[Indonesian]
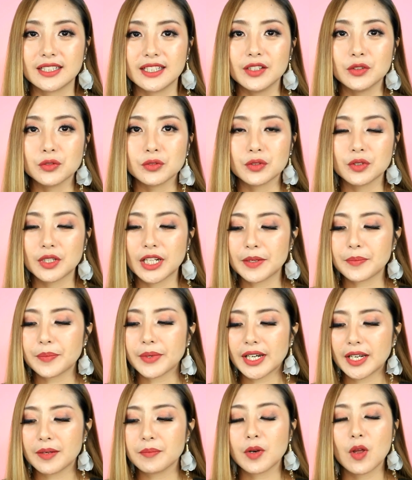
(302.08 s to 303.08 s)
sih untuk lip
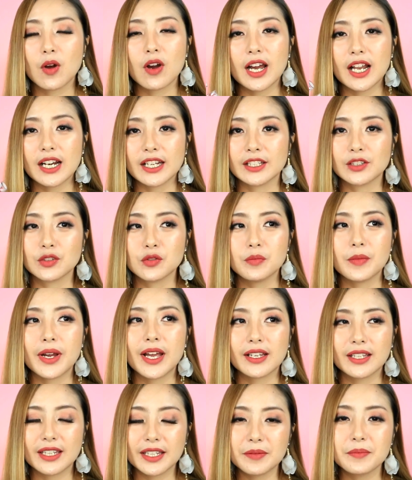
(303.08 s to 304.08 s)
cream lokal itu
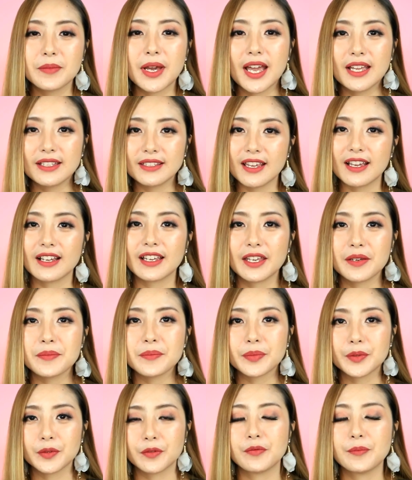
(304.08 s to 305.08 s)
makin banyak
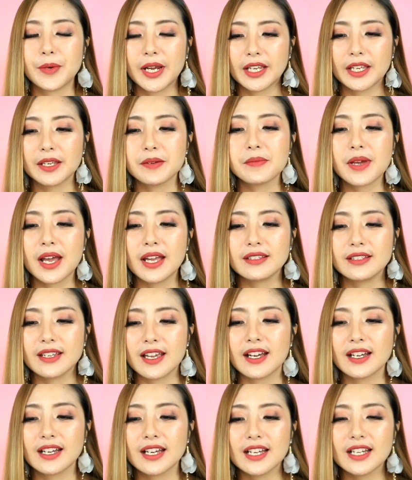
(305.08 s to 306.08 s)
improve makin
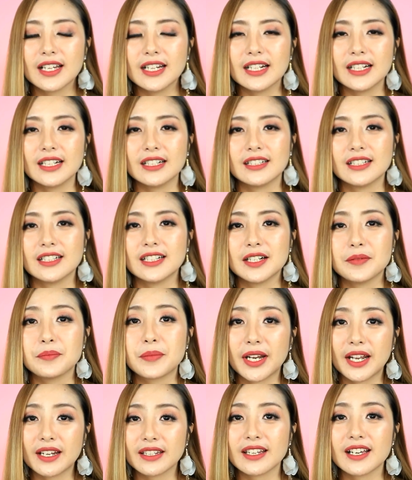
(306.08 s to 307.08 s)
banyak uh,
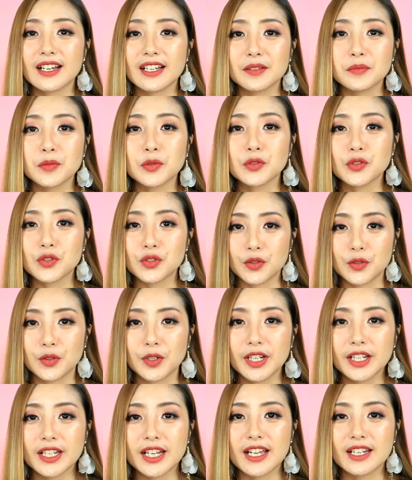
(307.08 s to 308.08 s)
brand yang
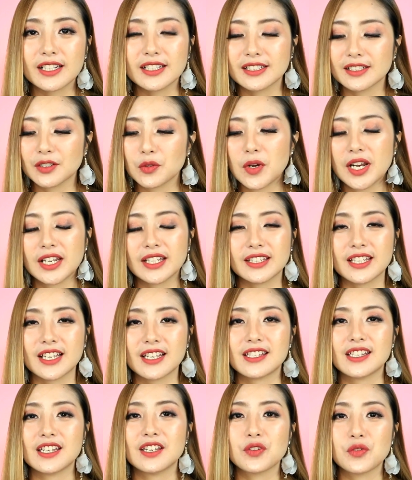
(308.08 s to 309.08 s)
muncul dan
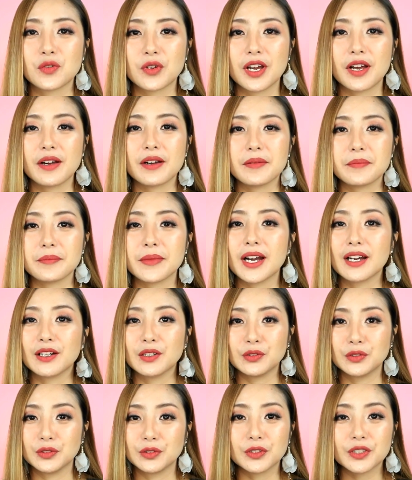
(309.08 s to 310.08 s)
kualitasnya juga
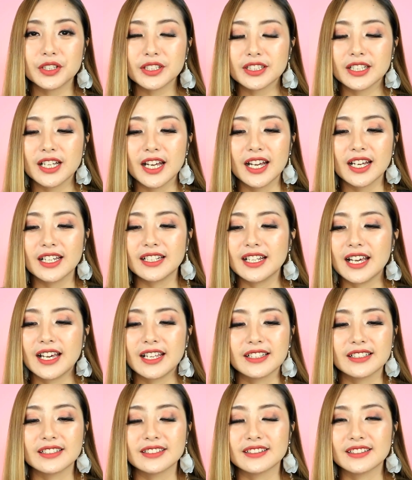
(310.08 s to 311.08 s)
bagus
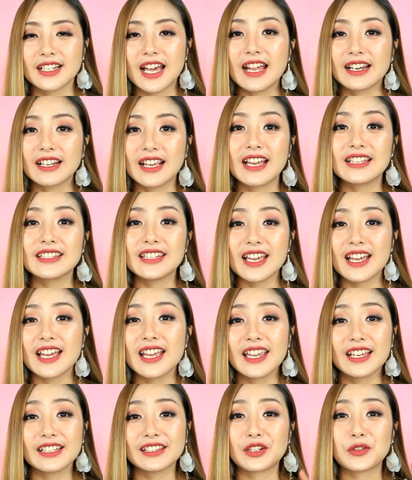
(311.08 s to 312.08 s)
dan
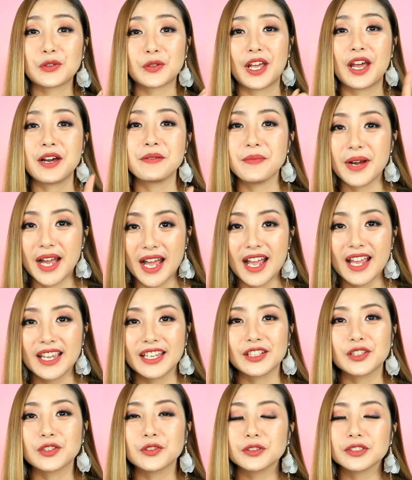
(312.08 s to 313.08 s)
harganya yang terutama
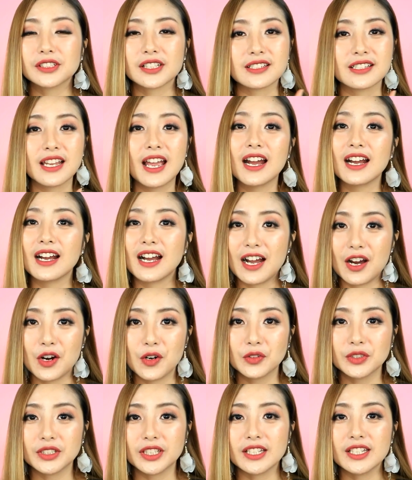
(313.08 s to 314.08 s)
itu
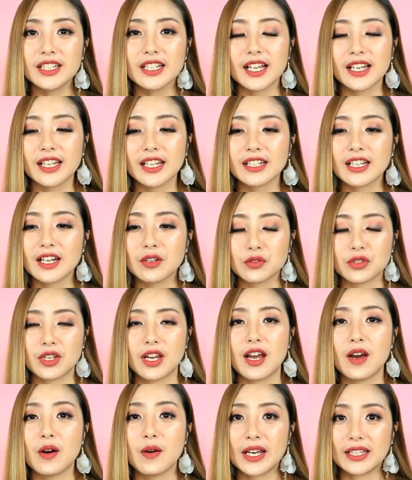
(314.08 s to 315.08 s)
terjangkau jadi kalian nggak
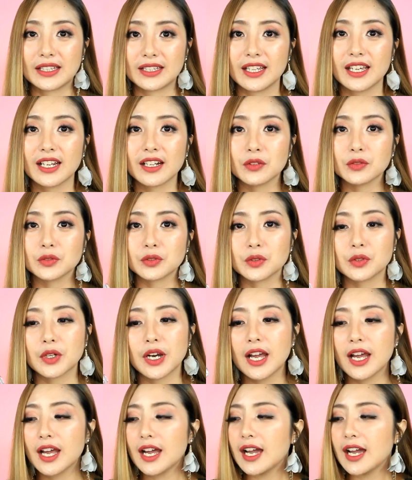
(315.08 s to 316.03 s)
usah khawatir untuk